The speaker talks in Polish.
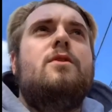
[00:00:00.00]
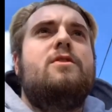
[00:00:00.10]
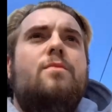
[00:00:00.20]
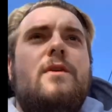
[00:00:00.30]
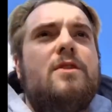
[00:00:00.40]

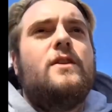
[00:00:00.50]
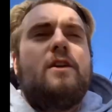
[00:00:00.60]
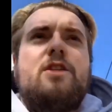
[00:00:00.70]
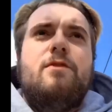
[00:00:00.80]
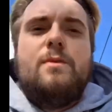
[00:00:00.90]
żadnej
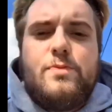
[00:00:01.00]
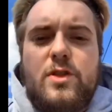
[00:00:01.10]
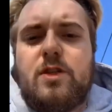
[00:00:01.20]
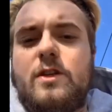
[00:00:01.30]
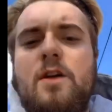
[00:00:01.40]
krzywdy bez
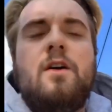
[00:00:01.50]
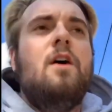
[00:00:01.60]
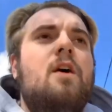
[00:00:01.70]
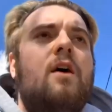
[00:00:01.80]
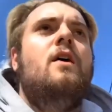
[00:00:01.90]
przyczyny.
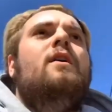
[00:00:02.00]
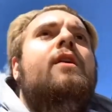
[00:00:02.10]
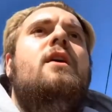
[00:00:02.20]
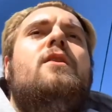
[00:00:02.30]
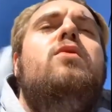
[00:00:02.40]
A
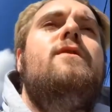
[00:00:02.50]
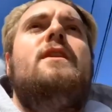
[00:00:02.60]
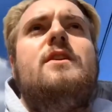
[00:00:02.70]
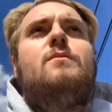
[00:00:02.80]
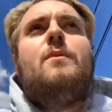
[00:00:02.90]
kurwa, nawet jak
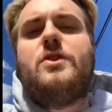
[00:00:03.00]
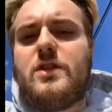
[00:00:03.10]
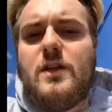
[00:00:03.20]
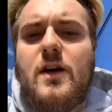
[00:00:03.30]
była przyczyna,